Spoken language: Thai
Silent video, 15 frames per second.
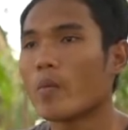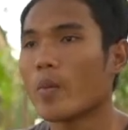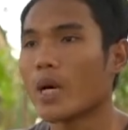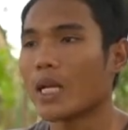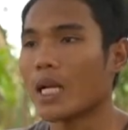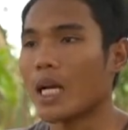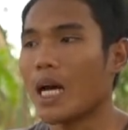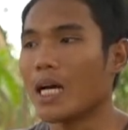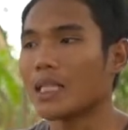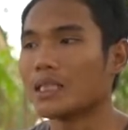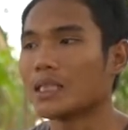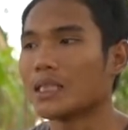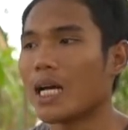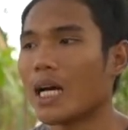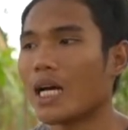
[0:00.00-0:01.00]
มันอาจ
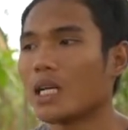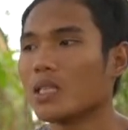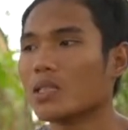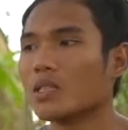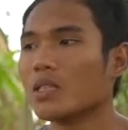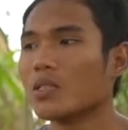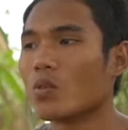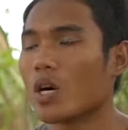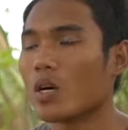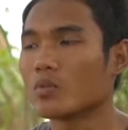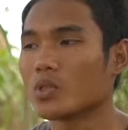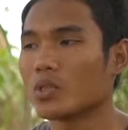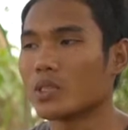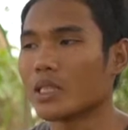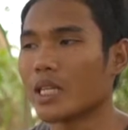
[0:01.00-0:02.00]
จะดึงความ
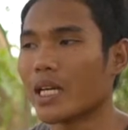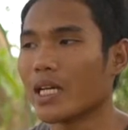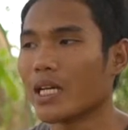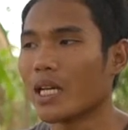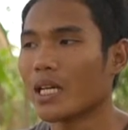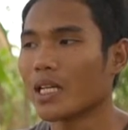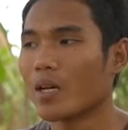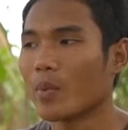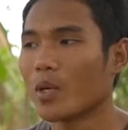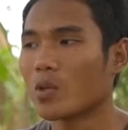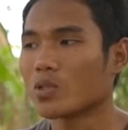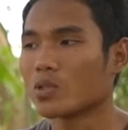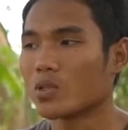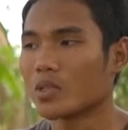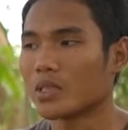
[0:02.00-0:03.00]
สนใจและทำให้ค
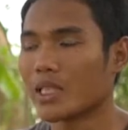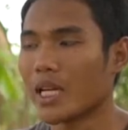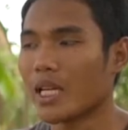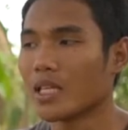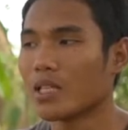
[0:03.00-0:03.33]
นสนใจ